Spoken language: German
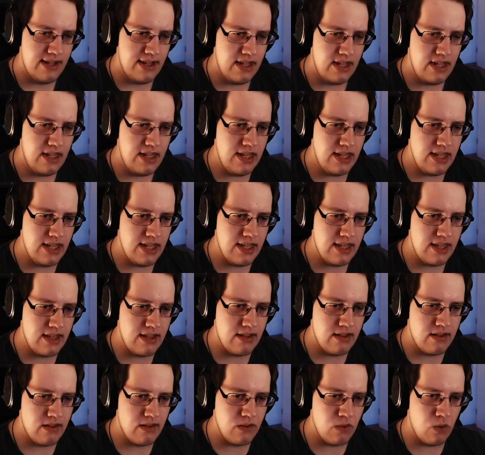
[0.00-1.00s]

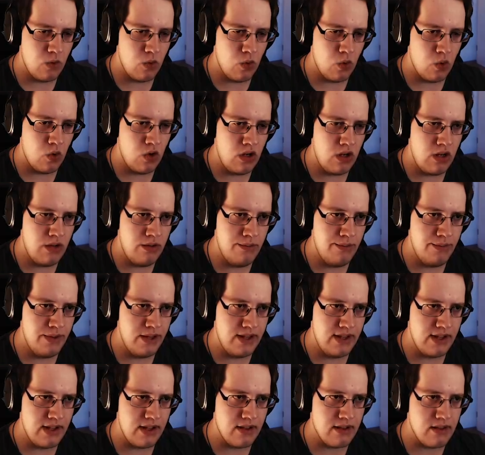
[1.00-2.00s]
Nicht
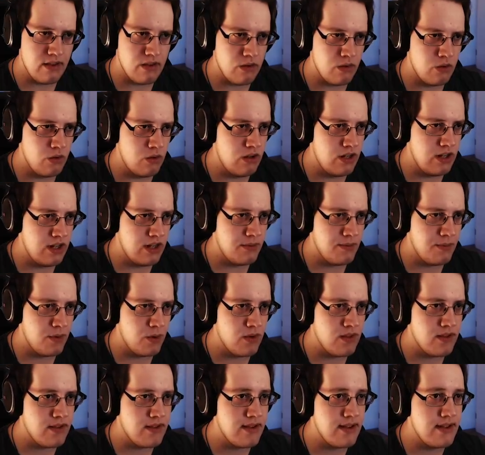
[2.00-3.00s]
unbedingt zu
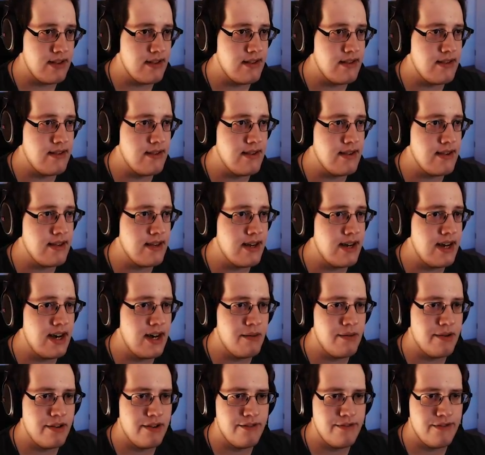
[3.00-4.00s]
100% sicher,
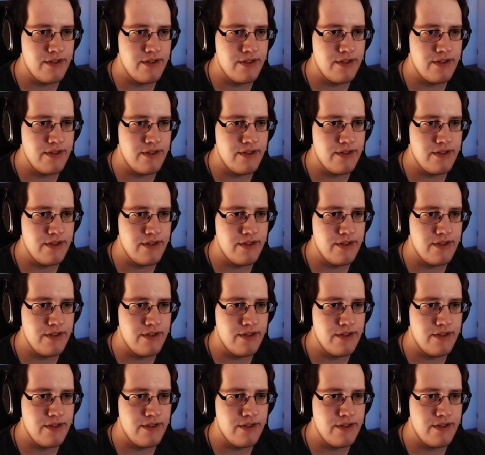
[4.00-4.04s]
aber ein